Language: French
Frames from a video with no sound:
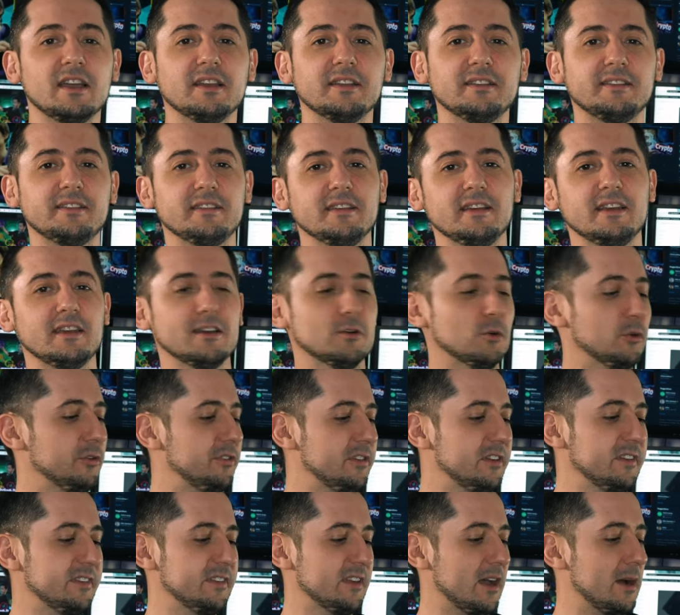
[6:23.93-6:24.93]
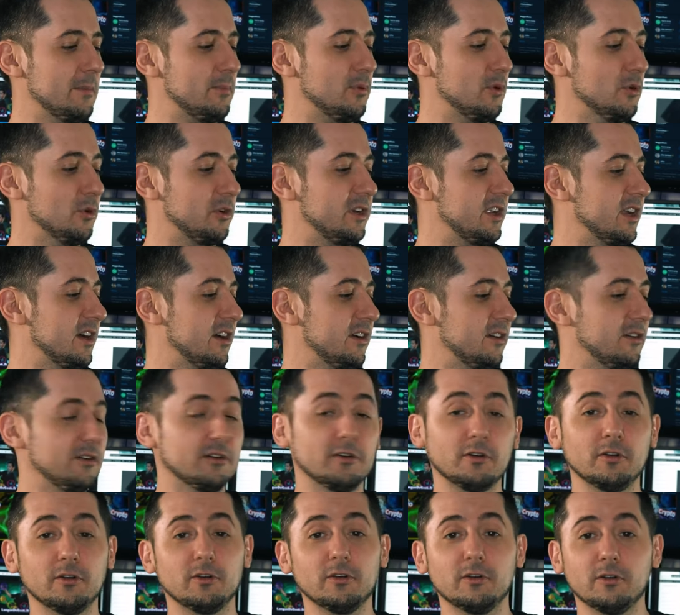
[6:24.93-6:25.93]
C'est aussi simple qu'un,
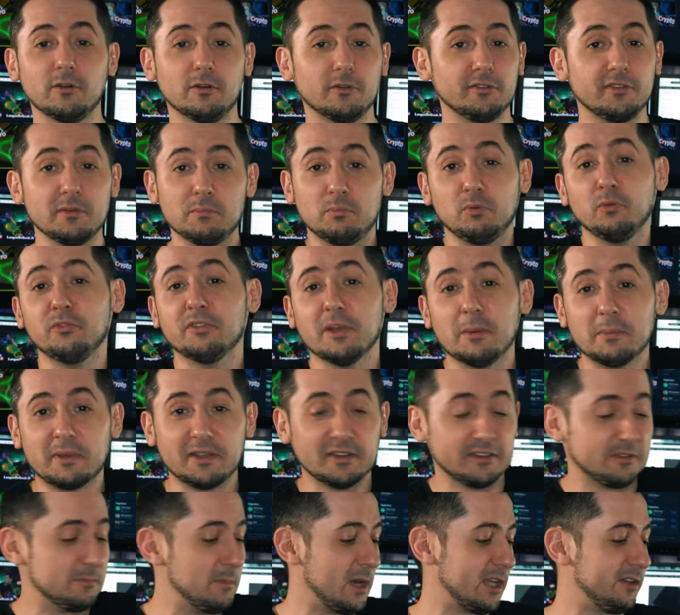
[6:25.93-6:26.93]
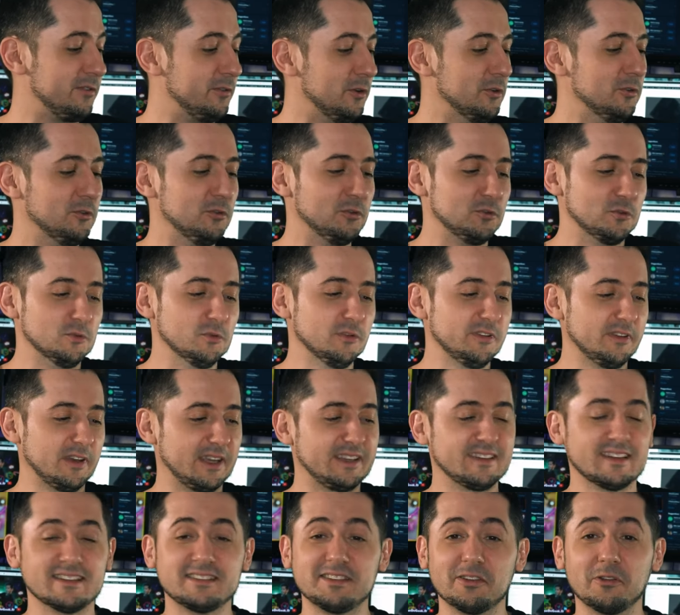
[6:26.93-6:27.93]
euh, c'est plus simple qu'un smartphone du coup. C'est
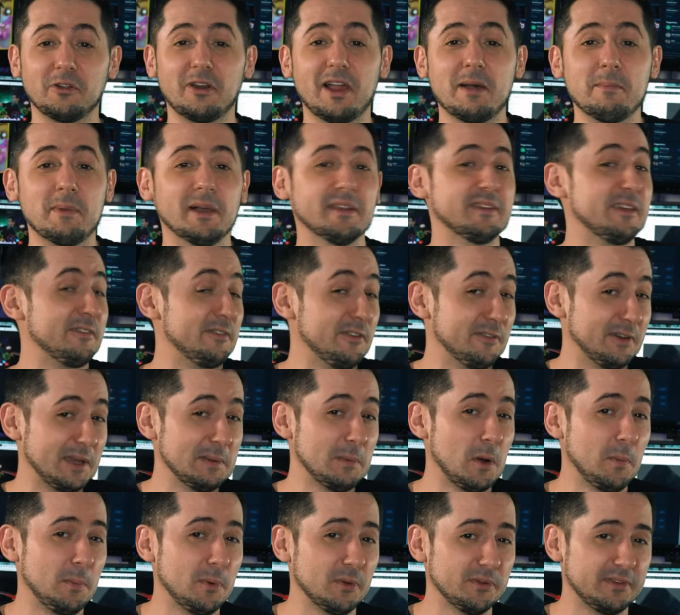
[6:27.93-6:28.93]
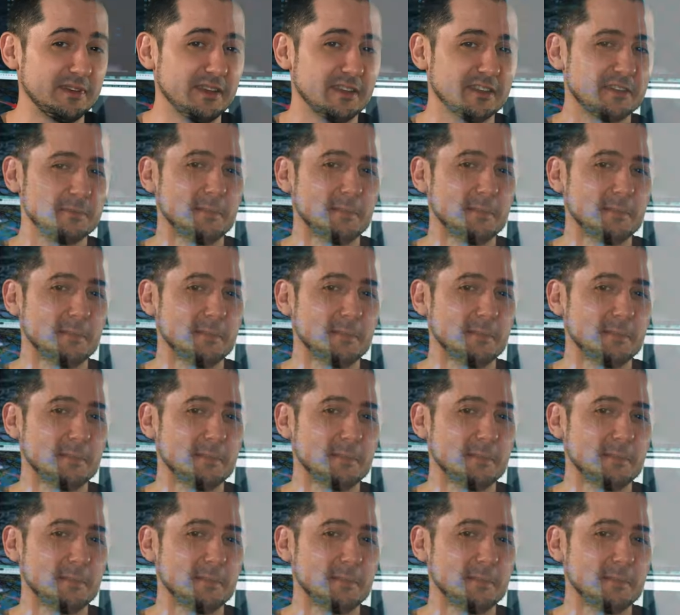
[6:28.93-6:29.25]
vrai que ça tient dans la main, ça fait vraiment penser à un